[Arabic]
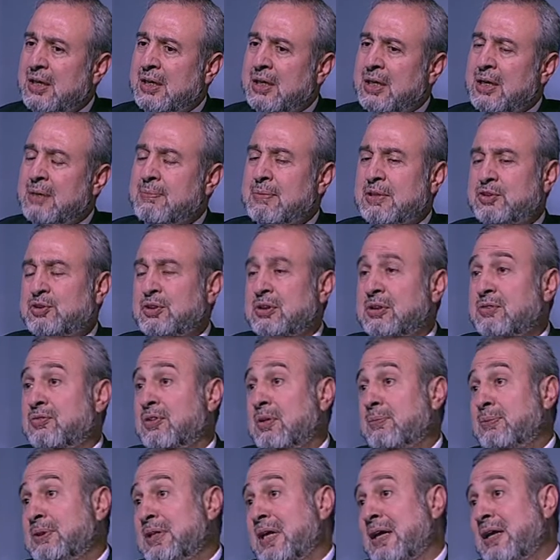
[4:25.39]
المسجد في
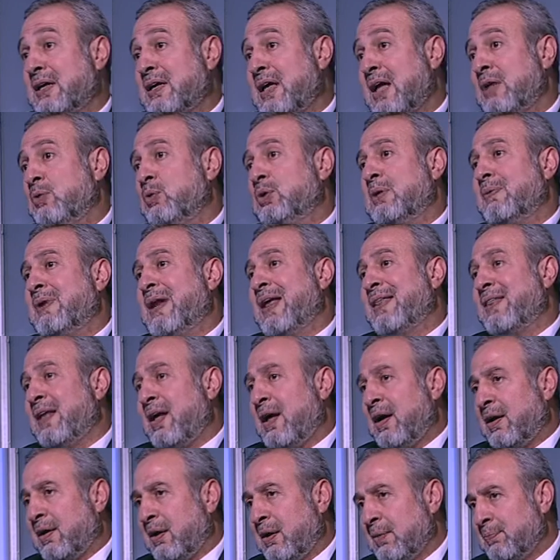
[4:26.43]
البداية كان يعتبر هذا
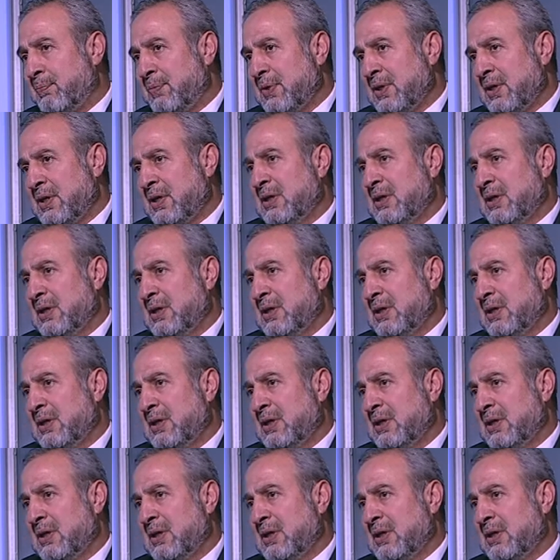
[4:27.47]
حرام